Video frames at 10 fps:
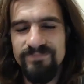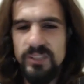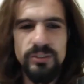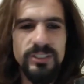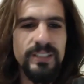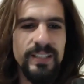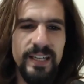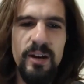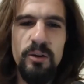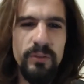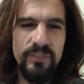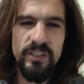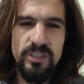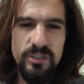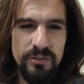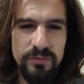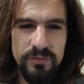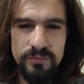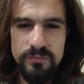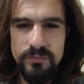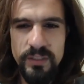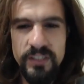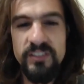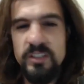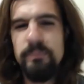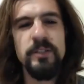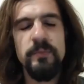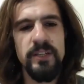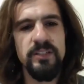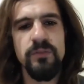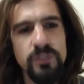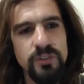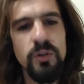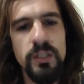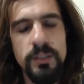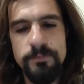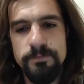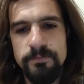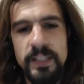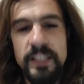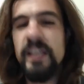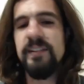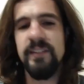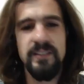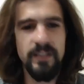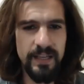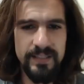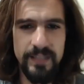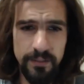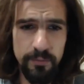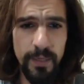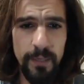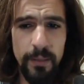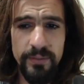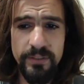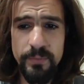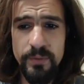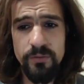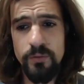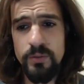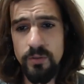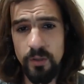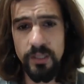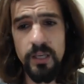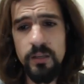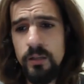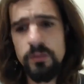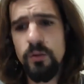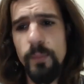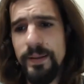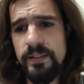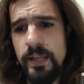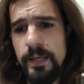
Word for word: não se tem algo efetivo que simplesmente funcione e que seja aceito pela maioria das pessoas. Então começa